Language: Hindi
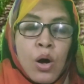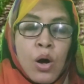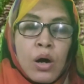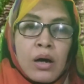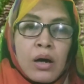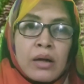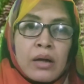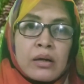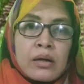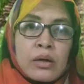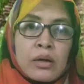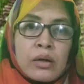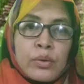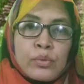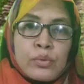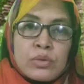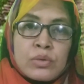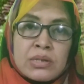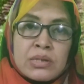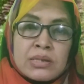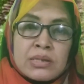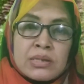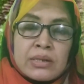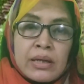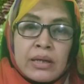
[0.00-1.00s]
और
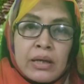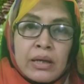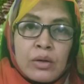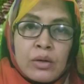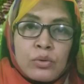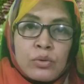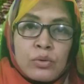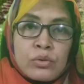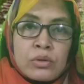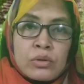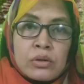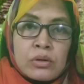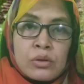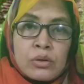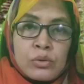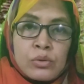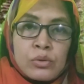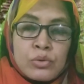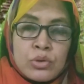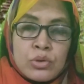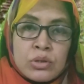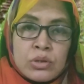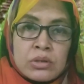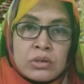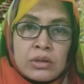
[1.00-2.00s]
उससे
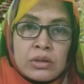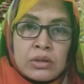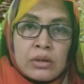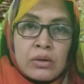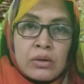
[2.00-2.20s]
उस